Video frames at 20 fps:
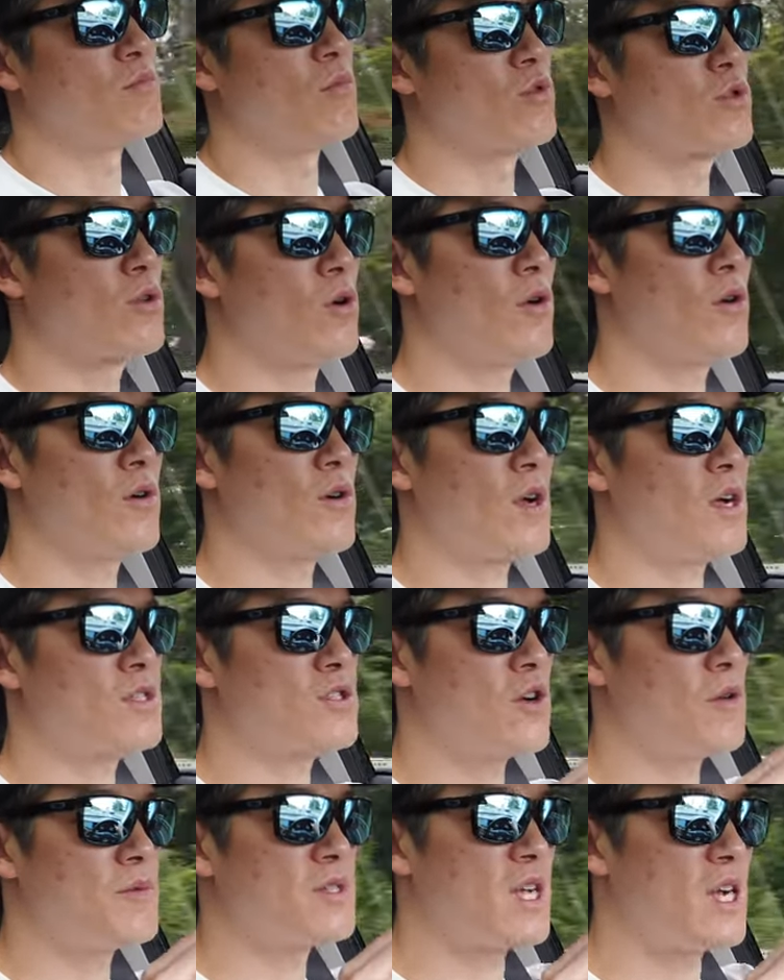모터가
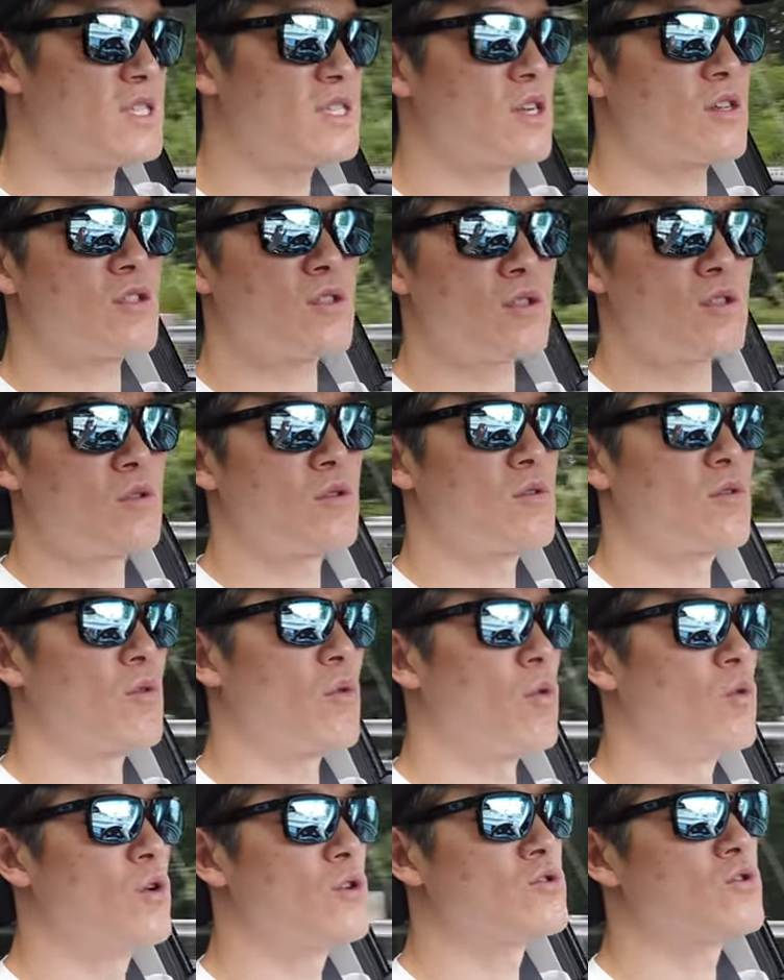처음에 살짝
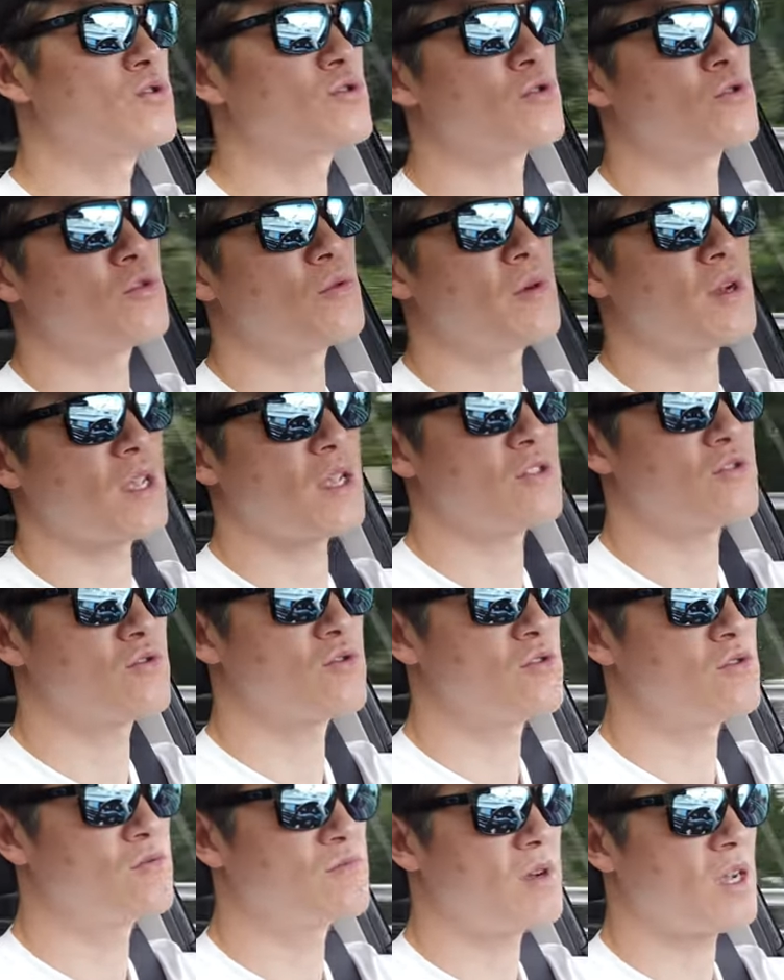올려주는 정도밖에
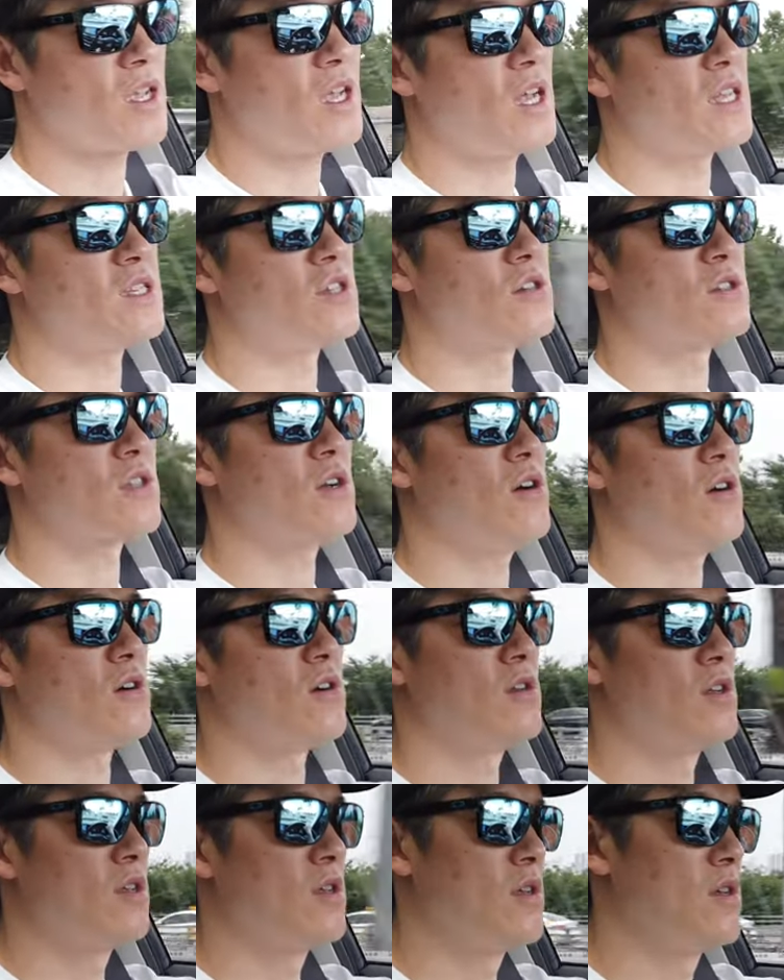수준밖에 아니어서
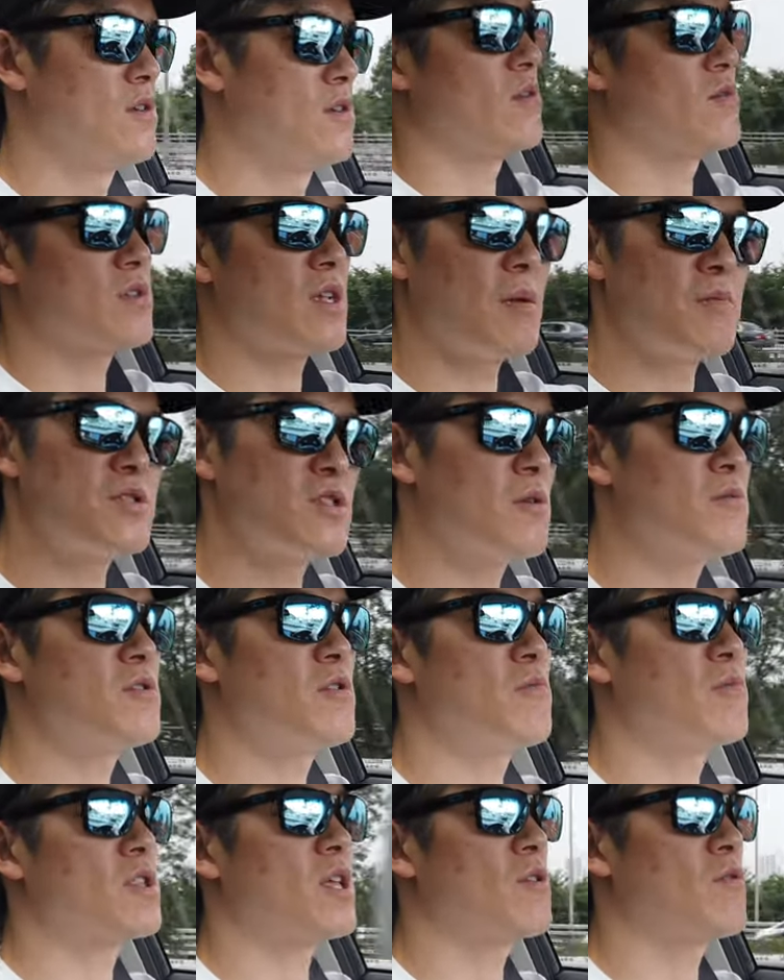삼 점
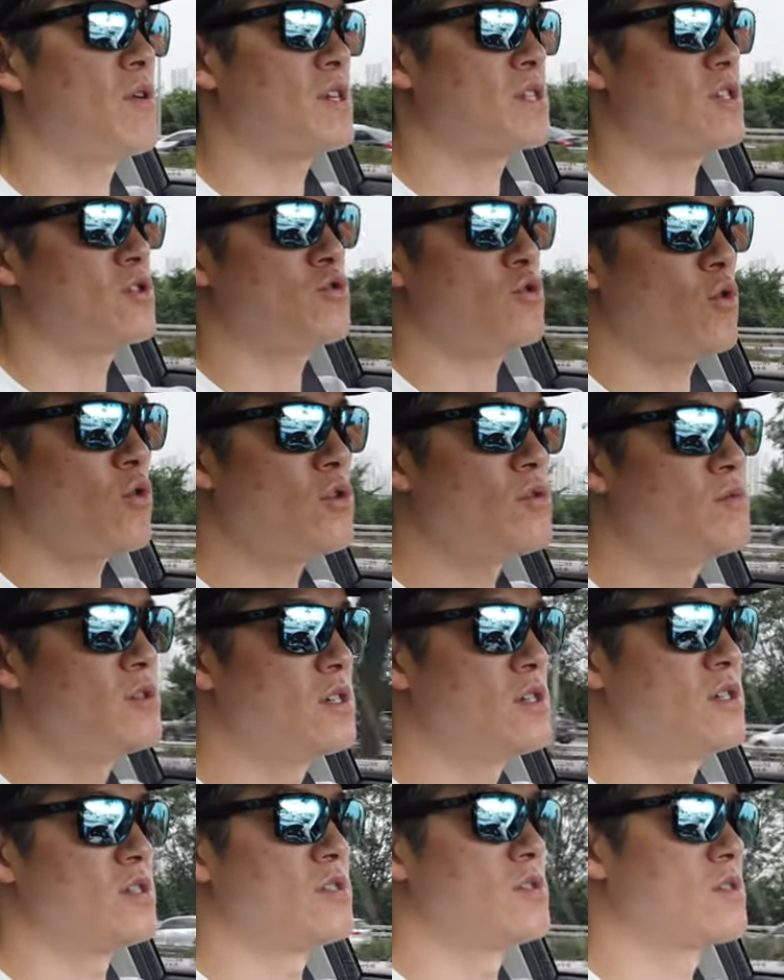영보다는 확실히
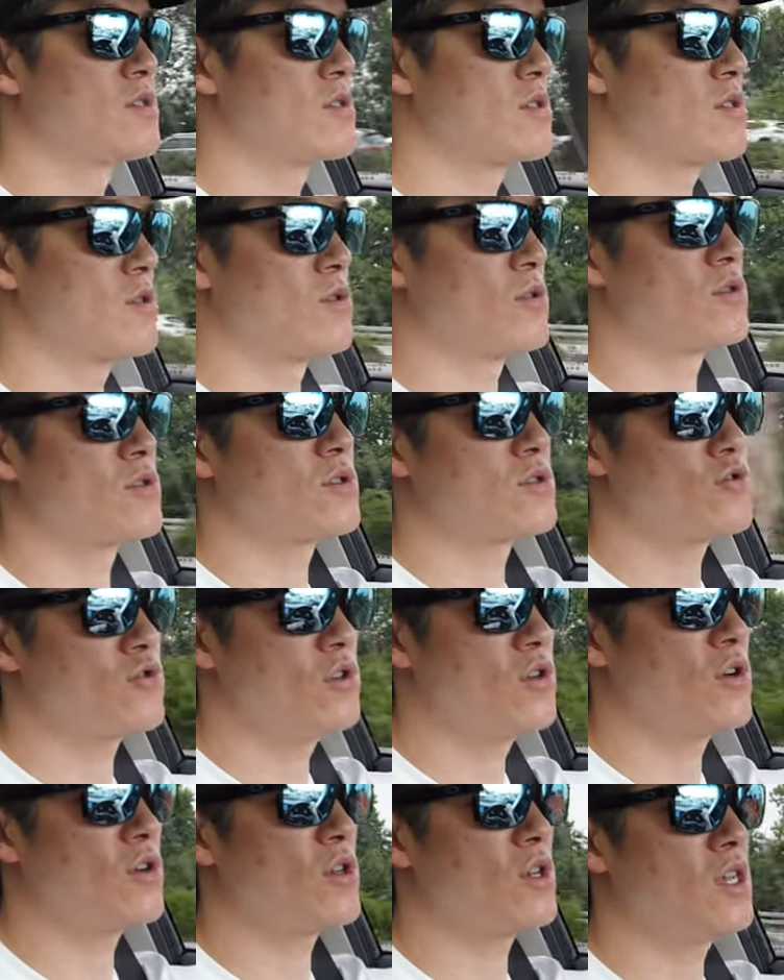조금은
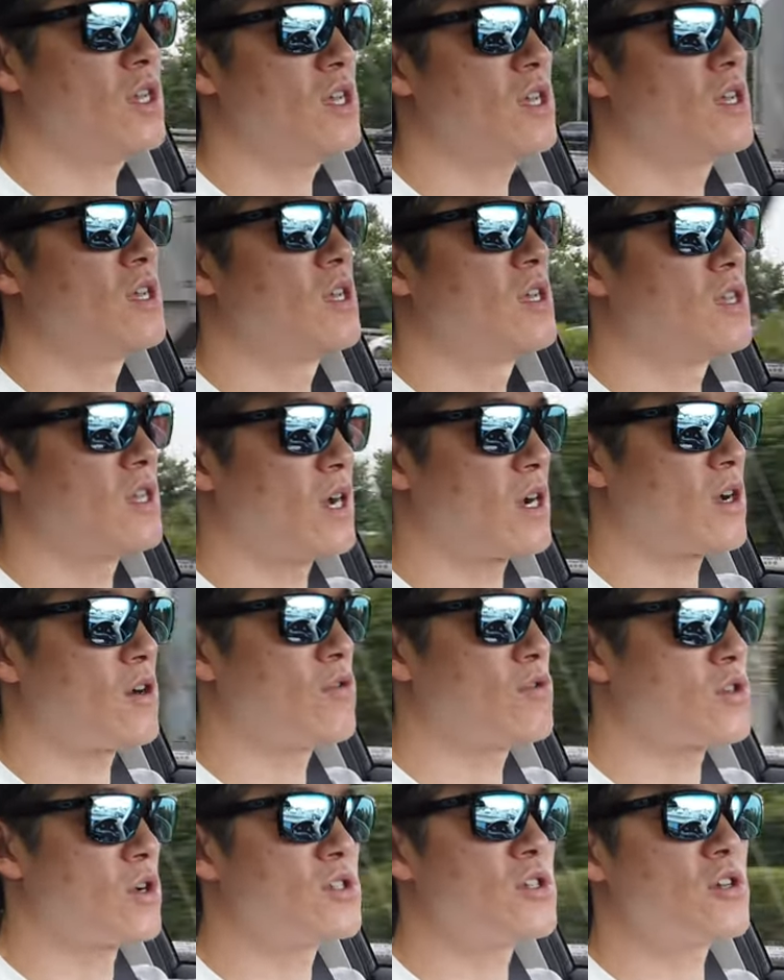출력이
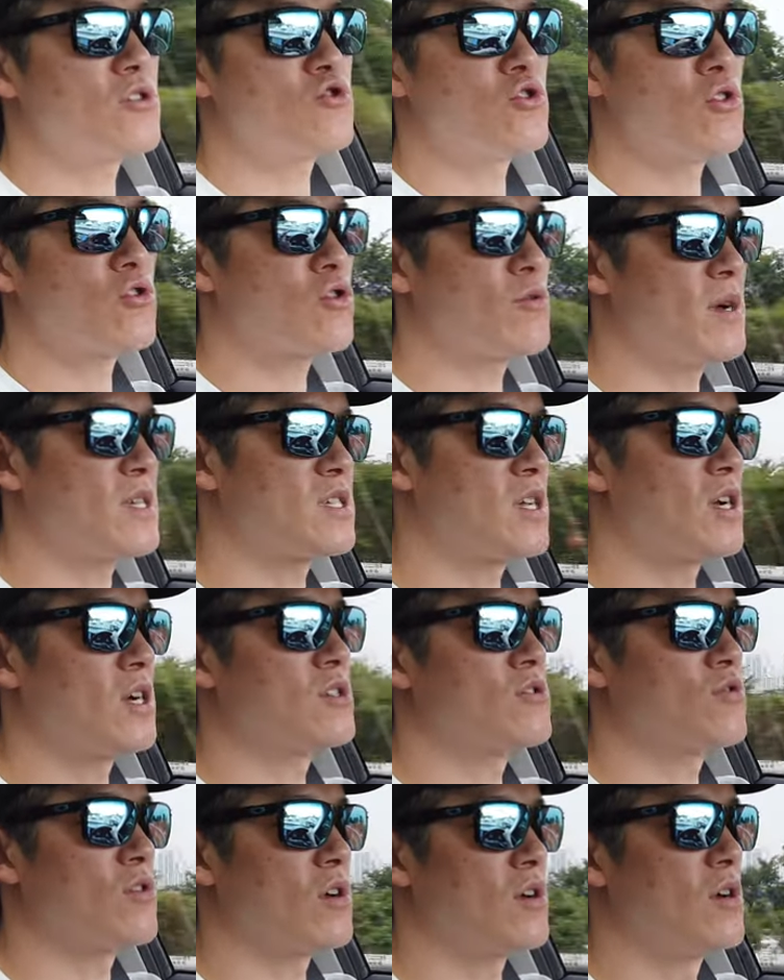약하고 전체적인 출력도
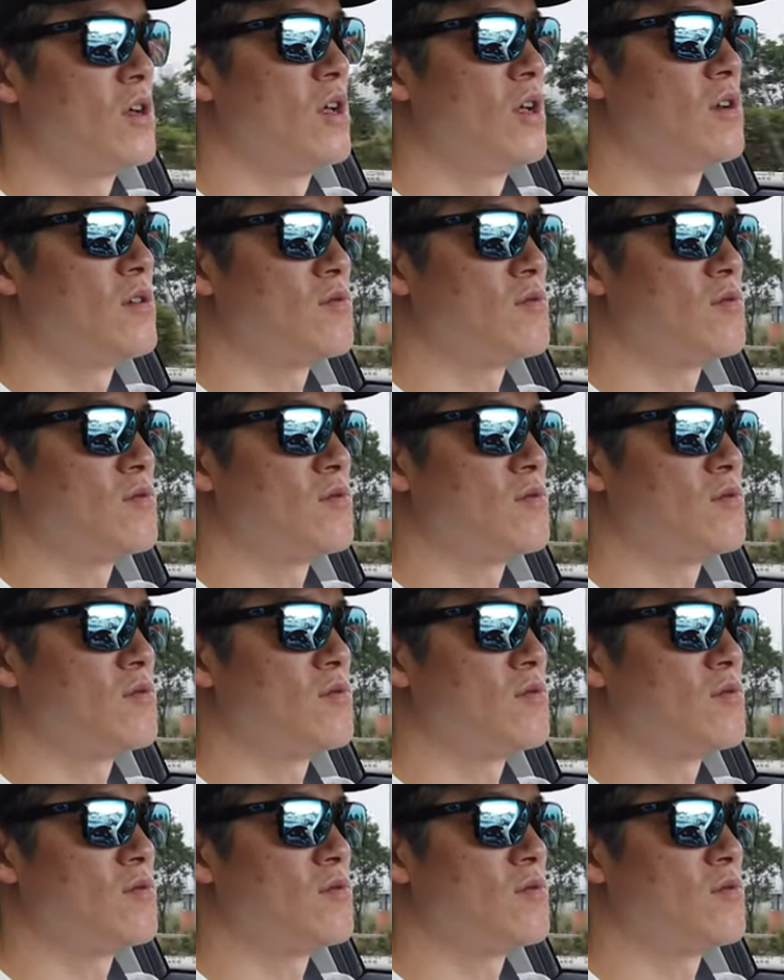마찬가지고요.